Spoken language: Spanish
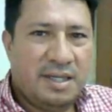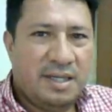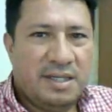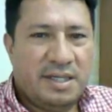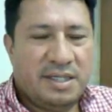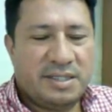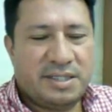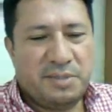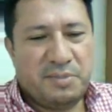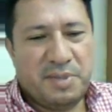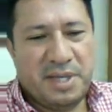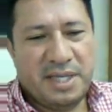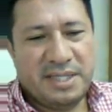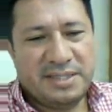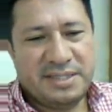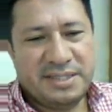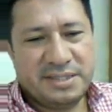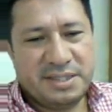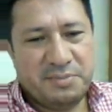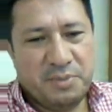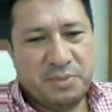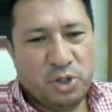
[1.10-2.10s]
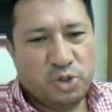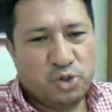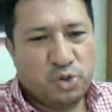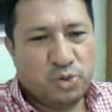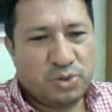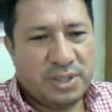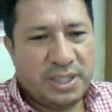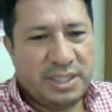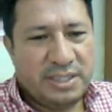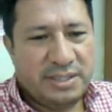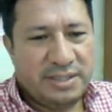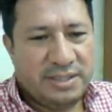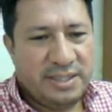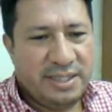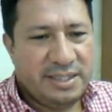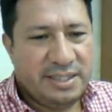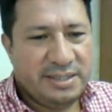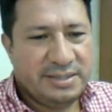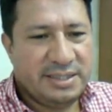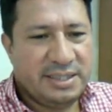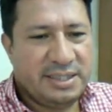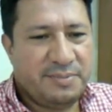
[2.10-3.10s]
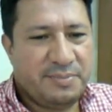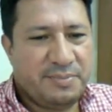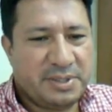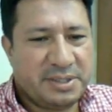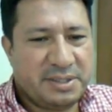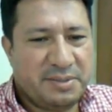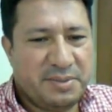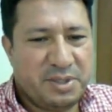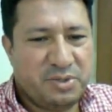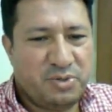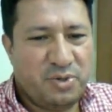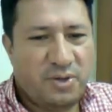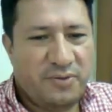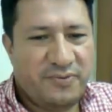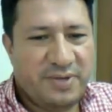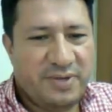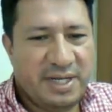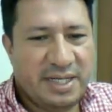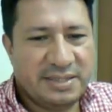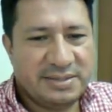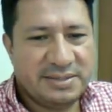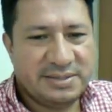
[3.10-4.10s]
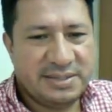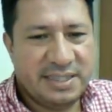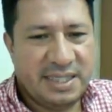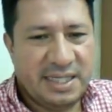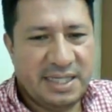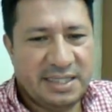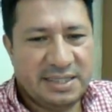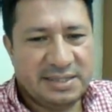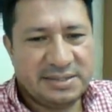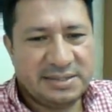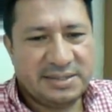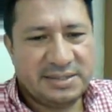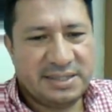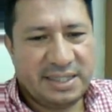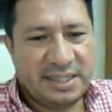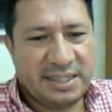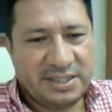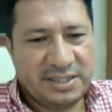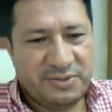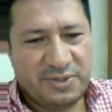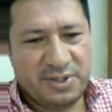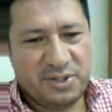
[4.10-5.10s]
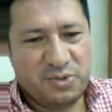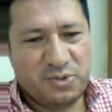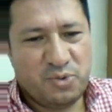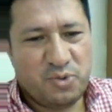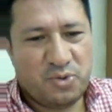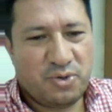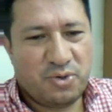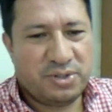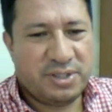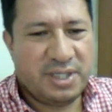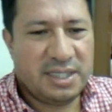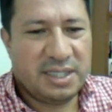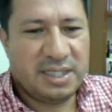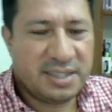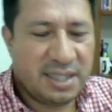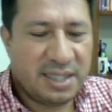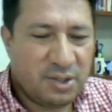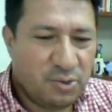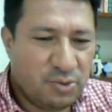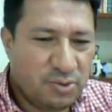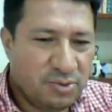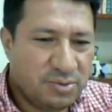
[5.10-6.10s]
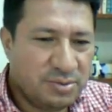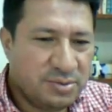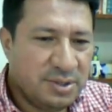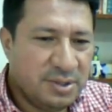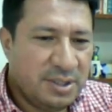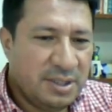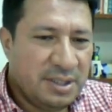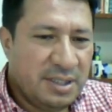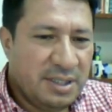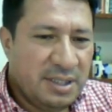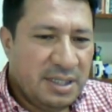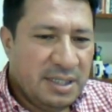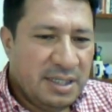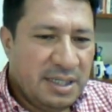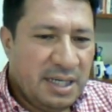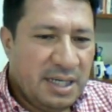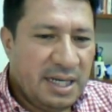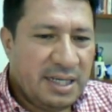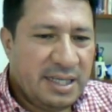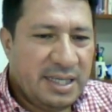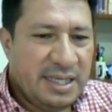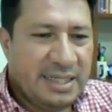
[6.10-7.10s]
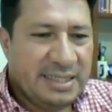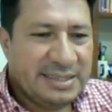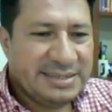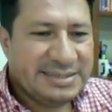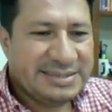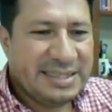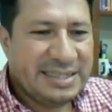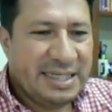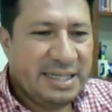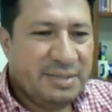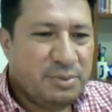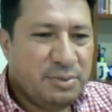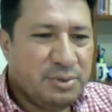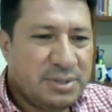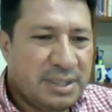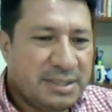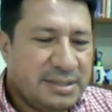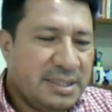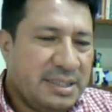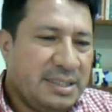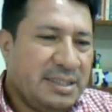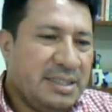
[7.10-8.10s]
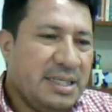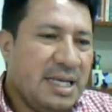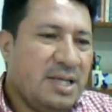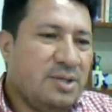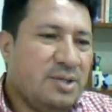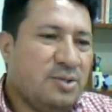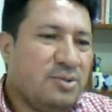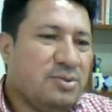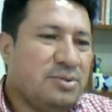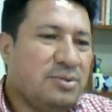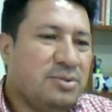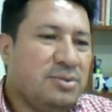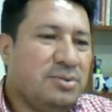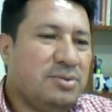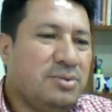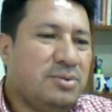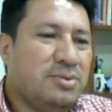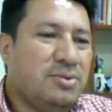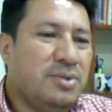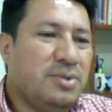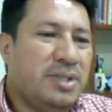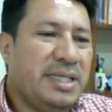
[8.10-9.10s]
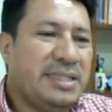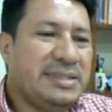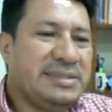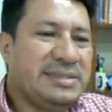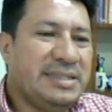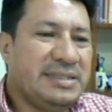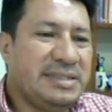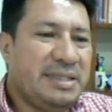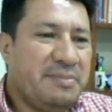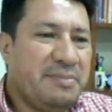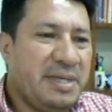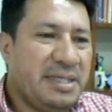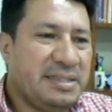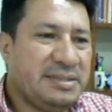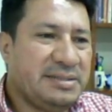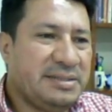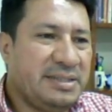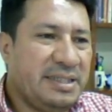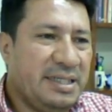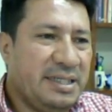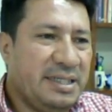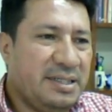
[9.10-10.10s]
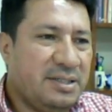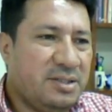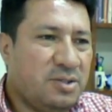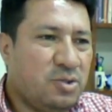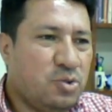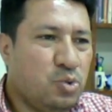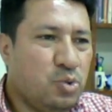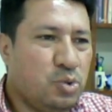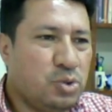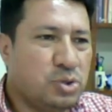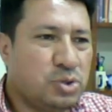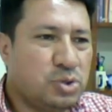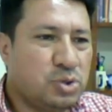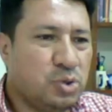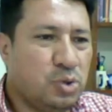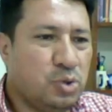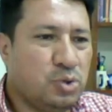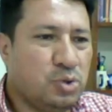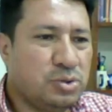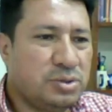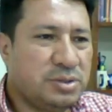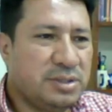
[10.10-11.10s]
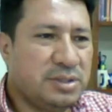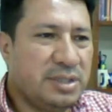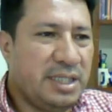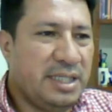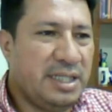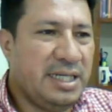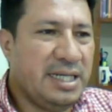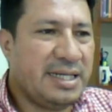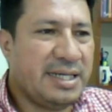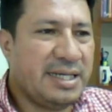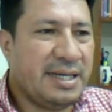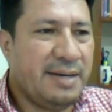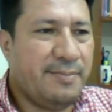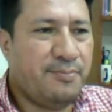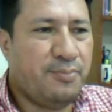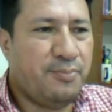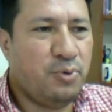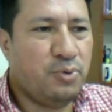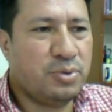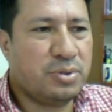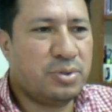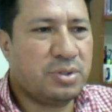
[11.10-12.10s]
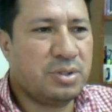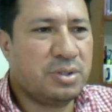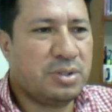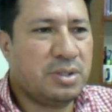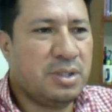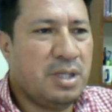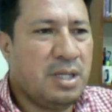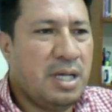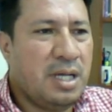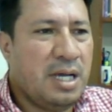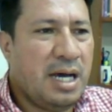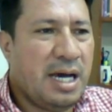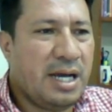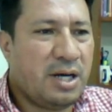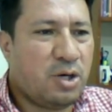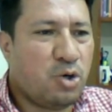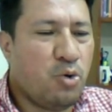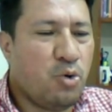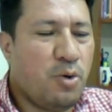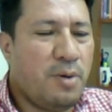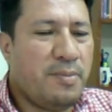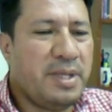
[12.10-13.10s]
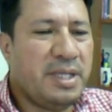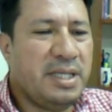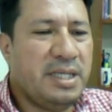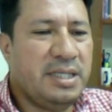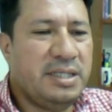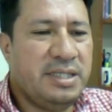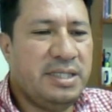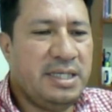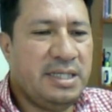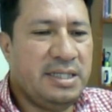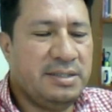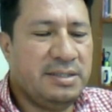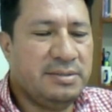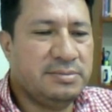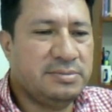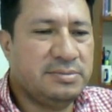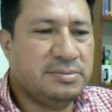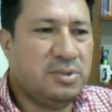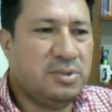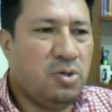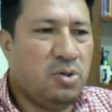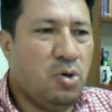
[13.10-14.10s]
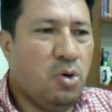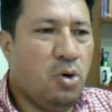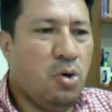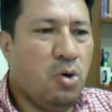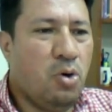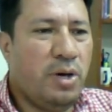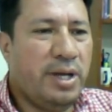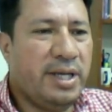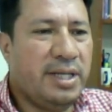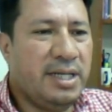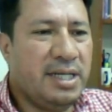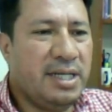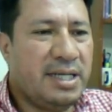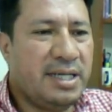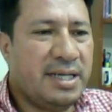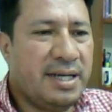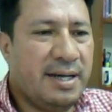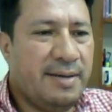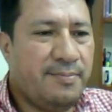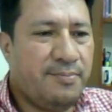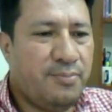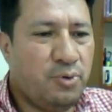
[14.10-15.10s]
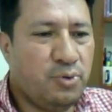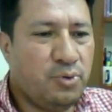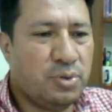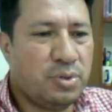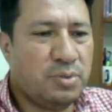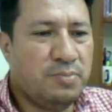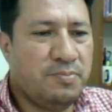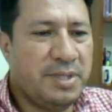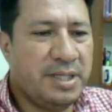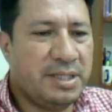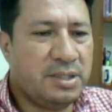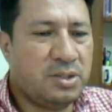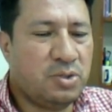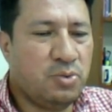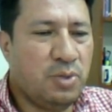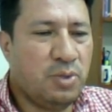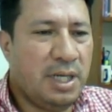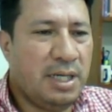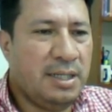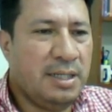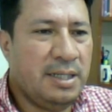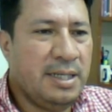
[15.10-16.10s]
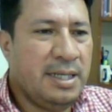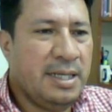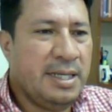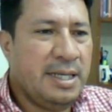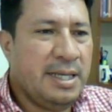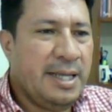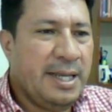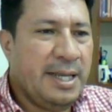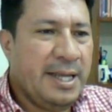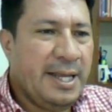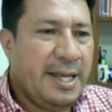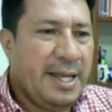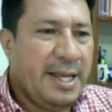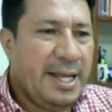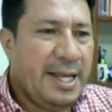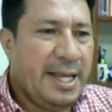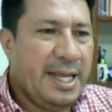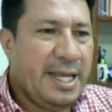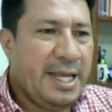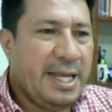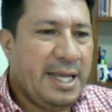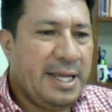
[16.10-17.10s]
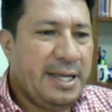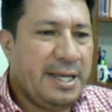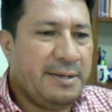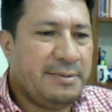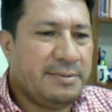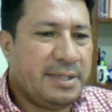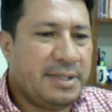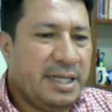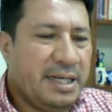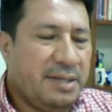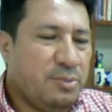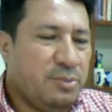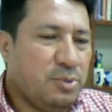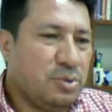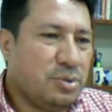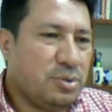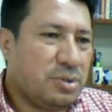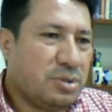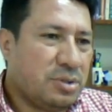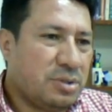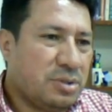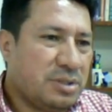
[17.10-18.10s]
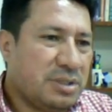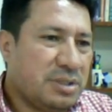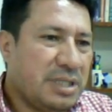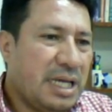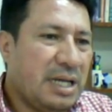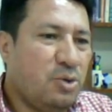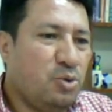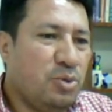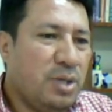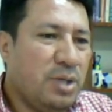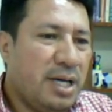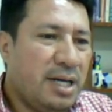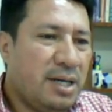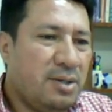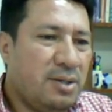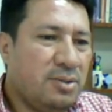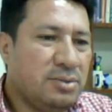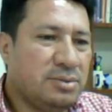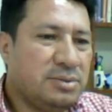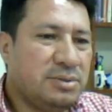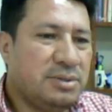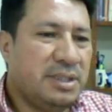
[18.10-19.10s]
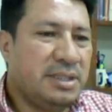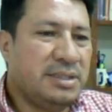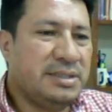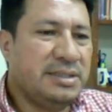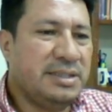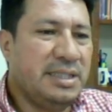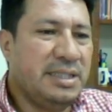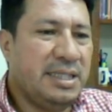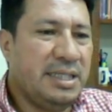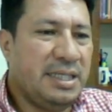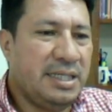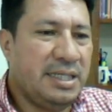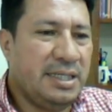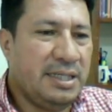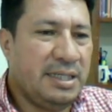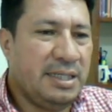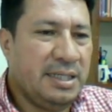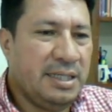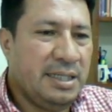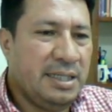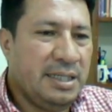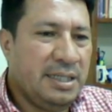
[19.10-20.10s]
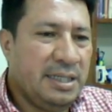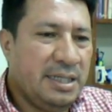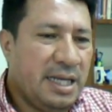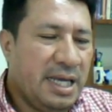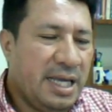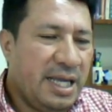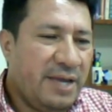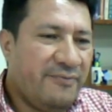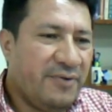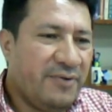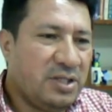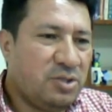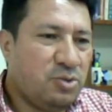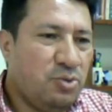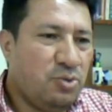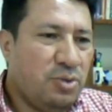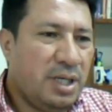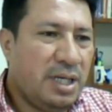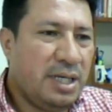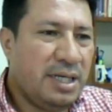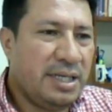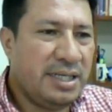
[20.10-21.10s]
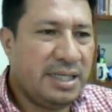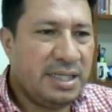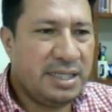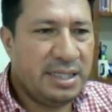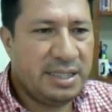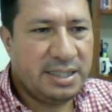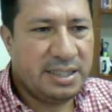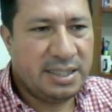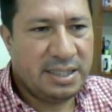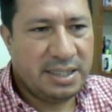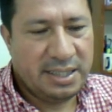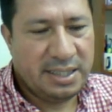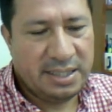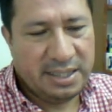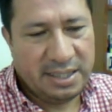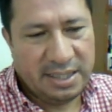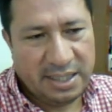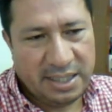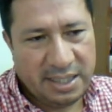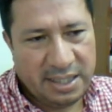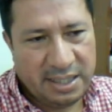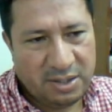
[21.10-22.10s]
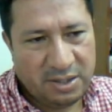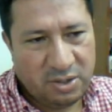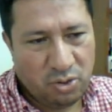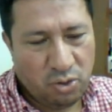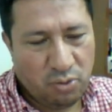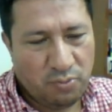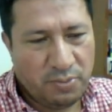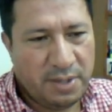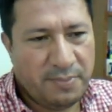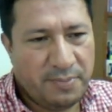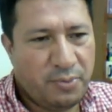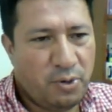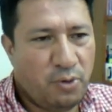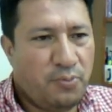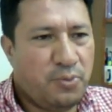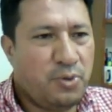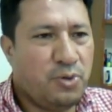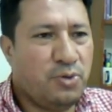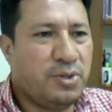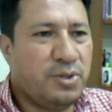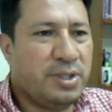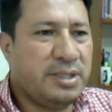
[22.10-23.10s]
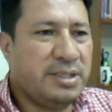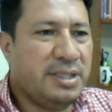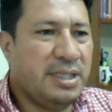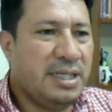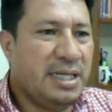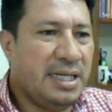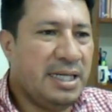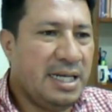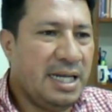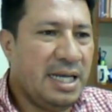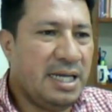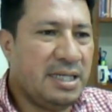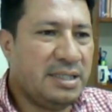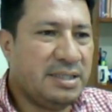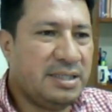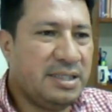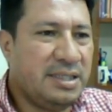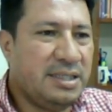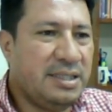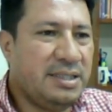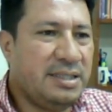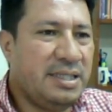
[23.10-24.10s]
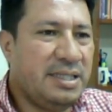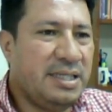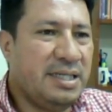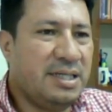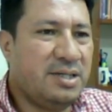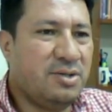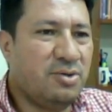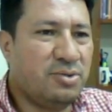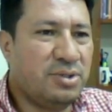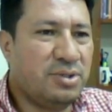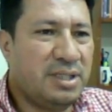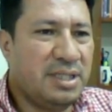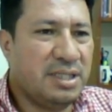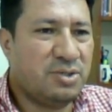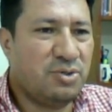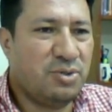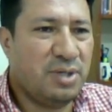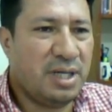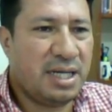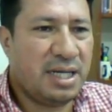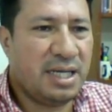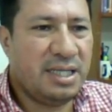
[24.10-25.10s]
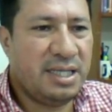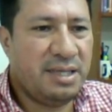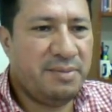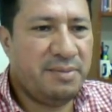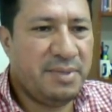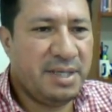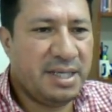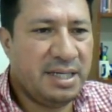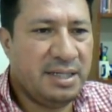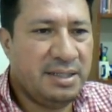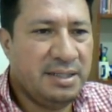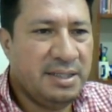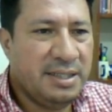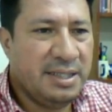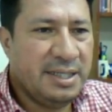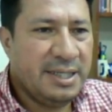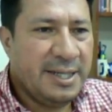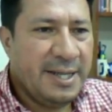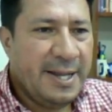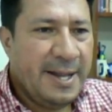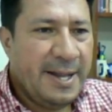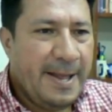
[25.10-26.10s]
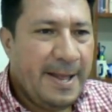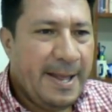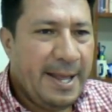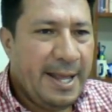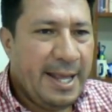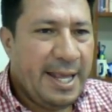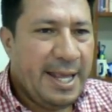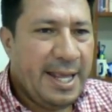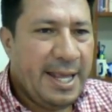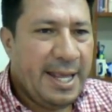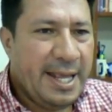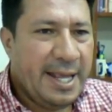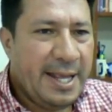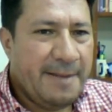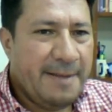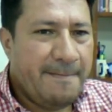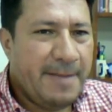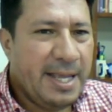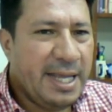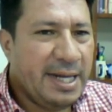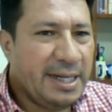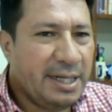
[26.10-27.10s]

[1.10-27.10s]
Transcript: Estimadas y estimados docentes del Departamento de Finanzas, reciban un cordial saludo. A quienes tenemos asignado este semestre cursos en el campus arroba Medellín o en el campus virtual, eh, queremos saludarlos desde la jefatura y el nombre propio desde el enlace de coordinación académica eh, y